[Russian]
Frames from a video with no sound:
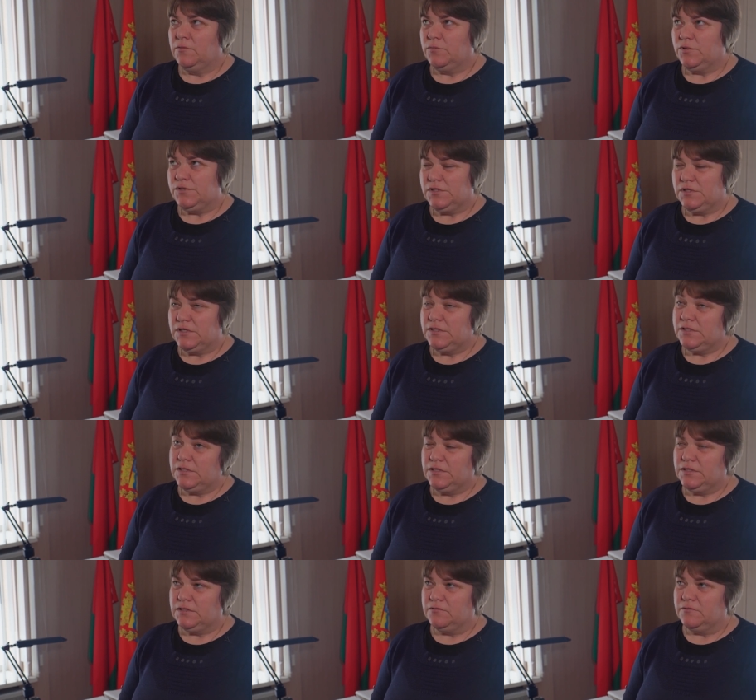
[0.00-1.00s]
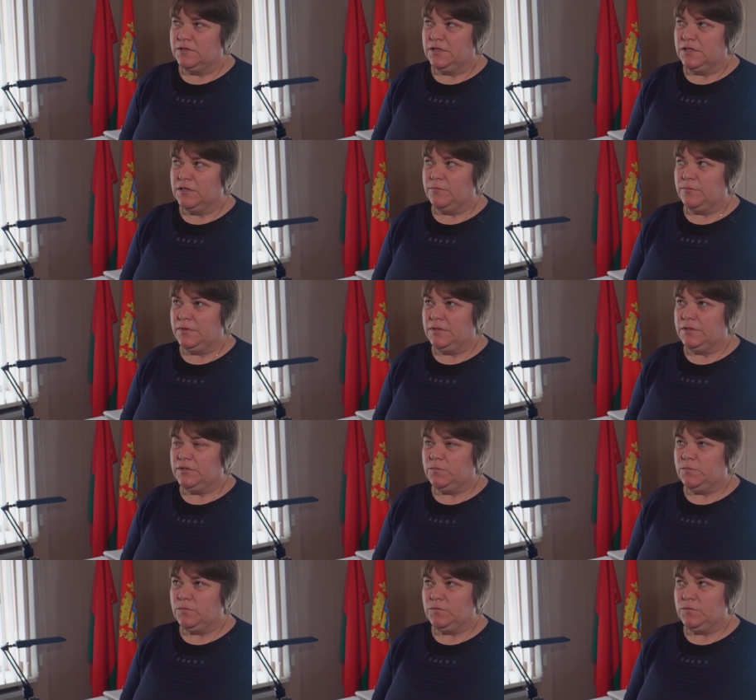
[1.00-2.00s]
после расследования,
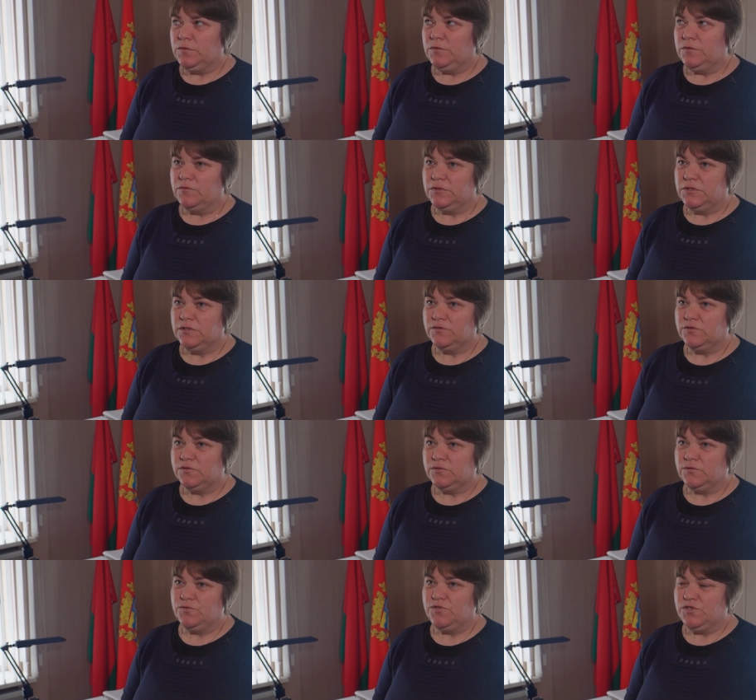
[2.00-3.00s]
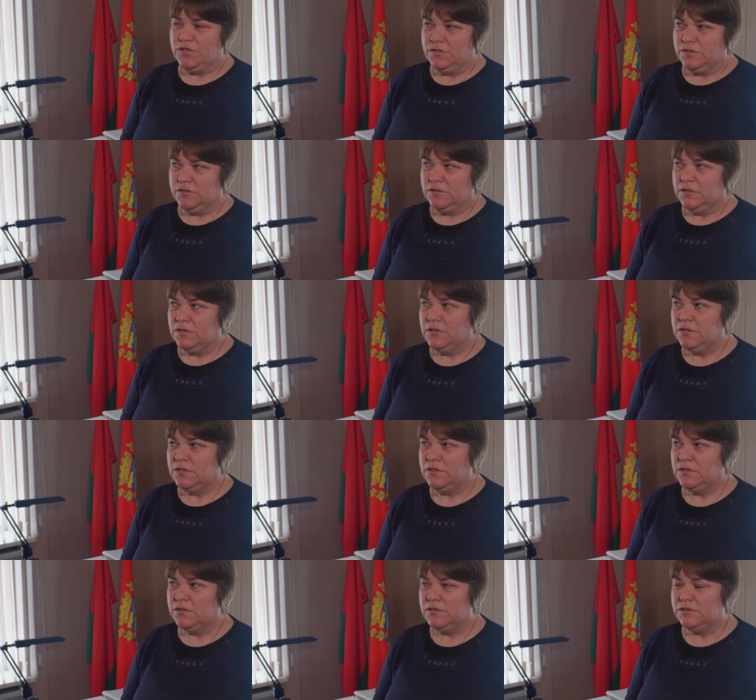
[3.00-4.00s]
поэтому вот так все случилось
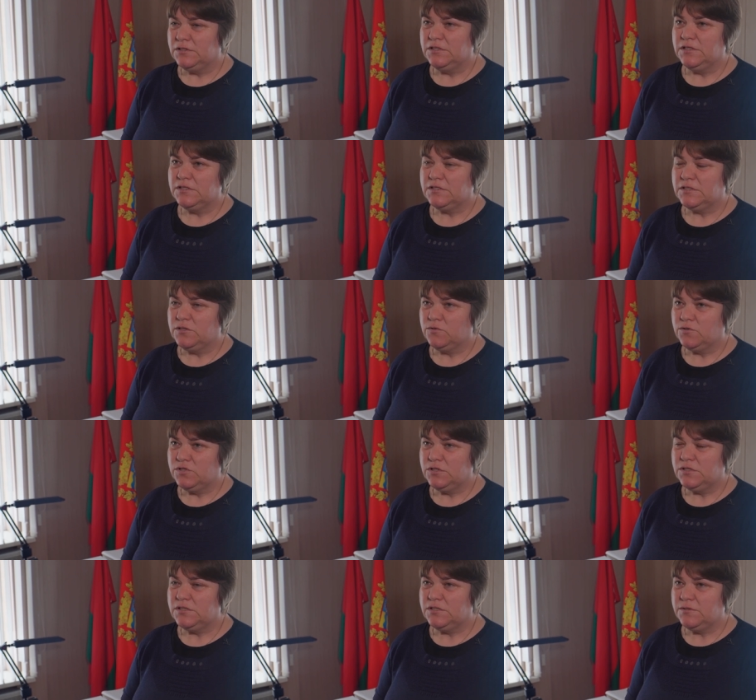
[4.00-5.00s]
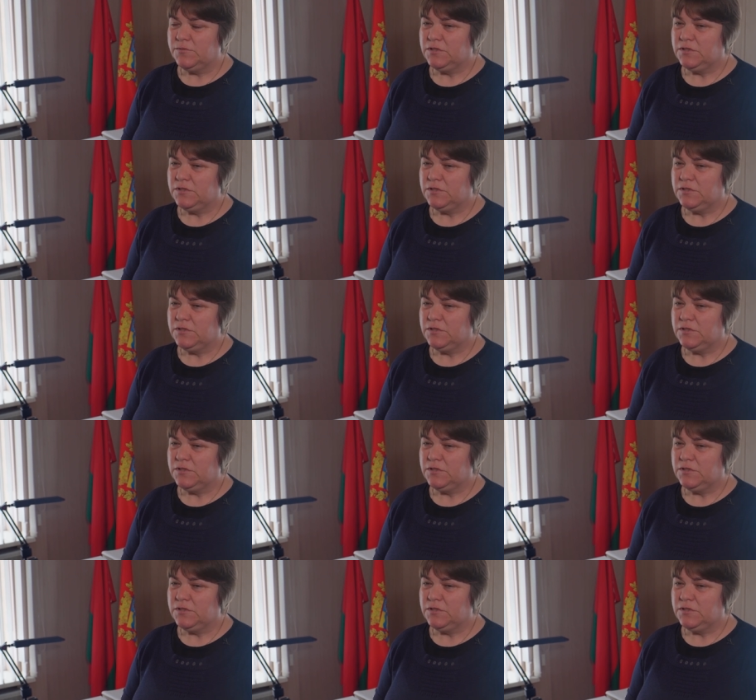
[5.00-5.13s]
за неосторожность